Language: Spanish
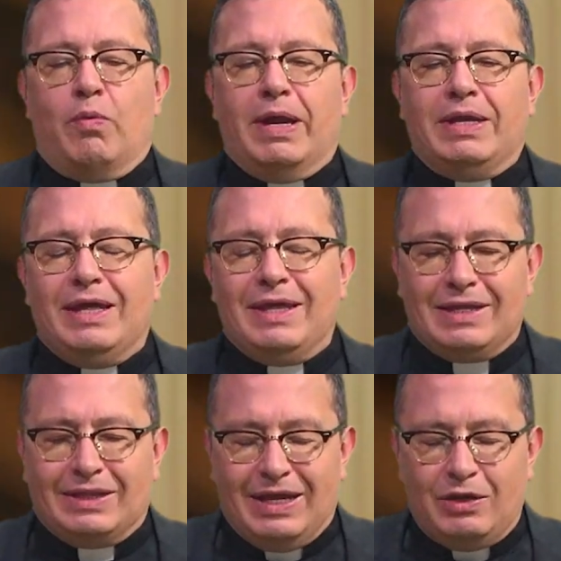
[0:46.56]
María,
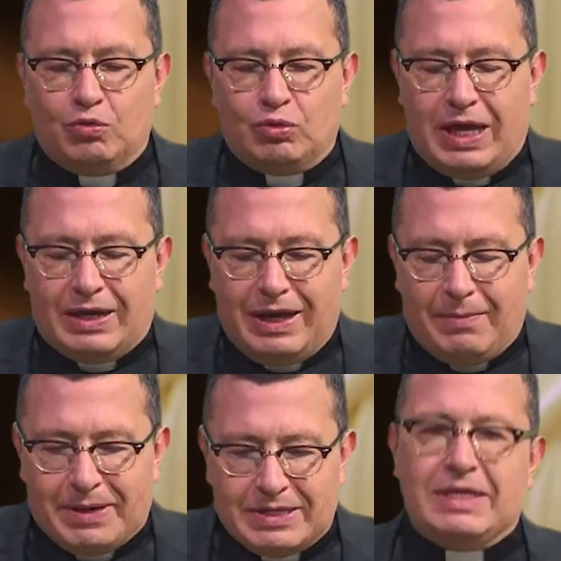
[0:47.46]
déjate inundar de
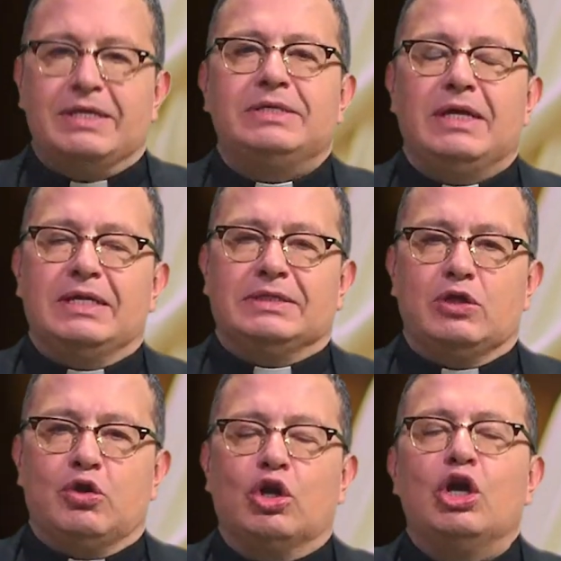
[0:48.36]
la presencia del
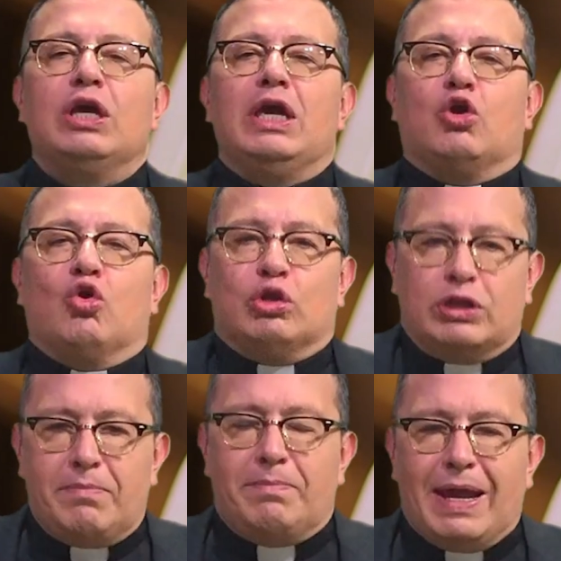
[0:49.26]
Señor y
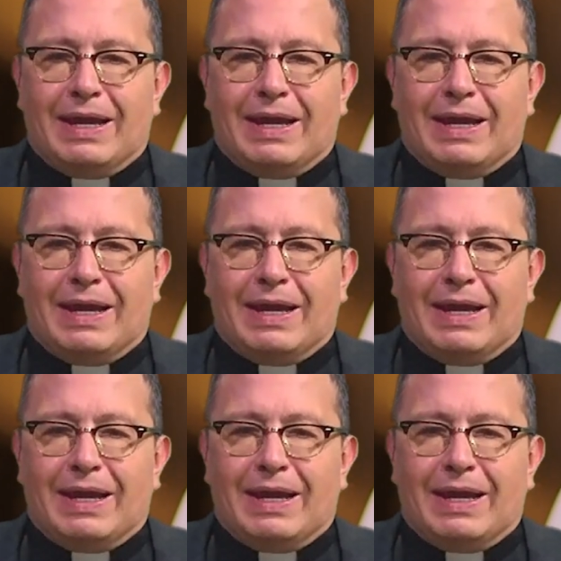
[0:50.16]
contempla